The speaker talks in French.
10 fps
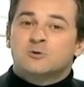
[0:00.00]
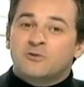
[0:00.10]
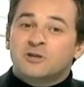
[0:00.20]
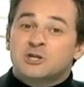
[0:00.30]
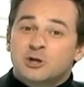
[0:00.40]

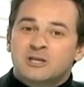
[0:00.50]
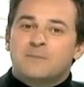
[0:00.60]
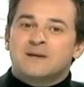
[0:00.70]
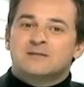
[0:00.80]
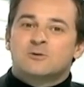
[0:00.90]
souvent des jeunes qui
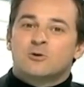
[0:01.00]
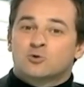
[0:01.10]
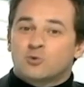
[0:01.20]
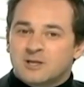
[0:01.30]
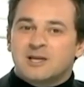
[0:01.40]
passent leur
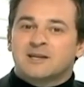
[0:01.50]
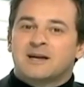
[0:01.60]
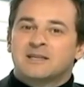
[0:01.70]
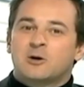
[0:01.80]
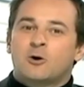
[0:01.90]
journée
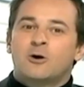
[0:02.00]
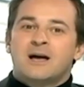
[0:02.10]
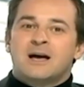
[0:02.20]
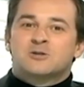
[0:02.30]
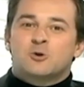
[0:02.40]
derrière un écran
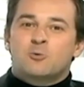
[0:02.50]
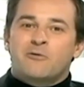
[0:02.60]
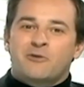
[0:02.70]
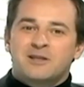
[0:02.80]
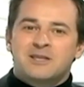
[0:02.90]
à se
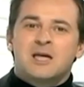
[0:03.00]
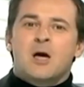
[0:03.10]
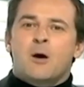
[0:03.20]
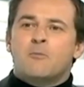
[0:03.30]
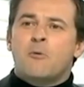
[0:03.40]
goinfrer des
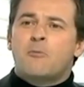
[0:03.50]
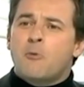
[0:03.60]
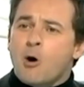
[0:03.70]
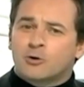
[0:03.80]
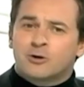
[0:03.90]

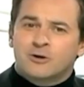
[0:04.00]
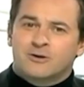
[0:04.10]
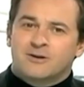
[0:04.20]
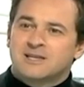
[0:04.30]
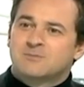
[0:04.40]
meuporgues,
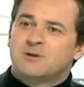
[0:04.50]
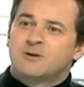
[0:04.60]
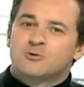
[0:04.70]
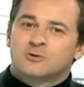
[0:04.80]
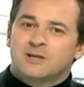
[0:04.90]

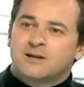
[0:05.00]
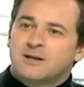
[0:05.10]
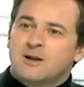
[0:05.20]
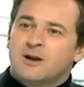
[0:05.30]
explique le journal.